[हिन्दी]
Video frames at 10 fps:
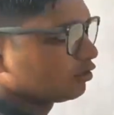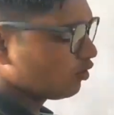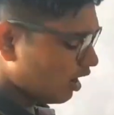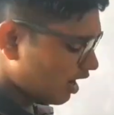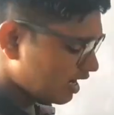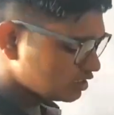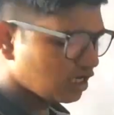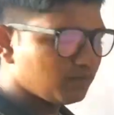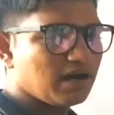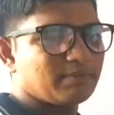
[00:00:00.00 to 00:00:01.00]
तो
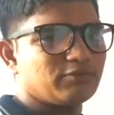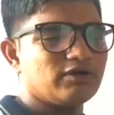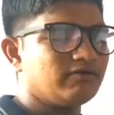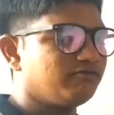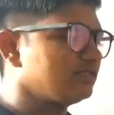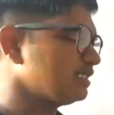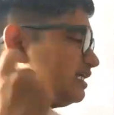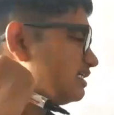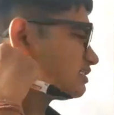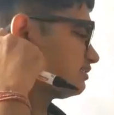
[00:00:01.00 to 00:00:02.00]
आज हम आपको एक
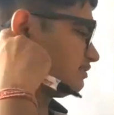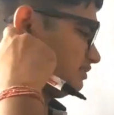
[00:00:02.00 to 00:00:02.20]
विशेष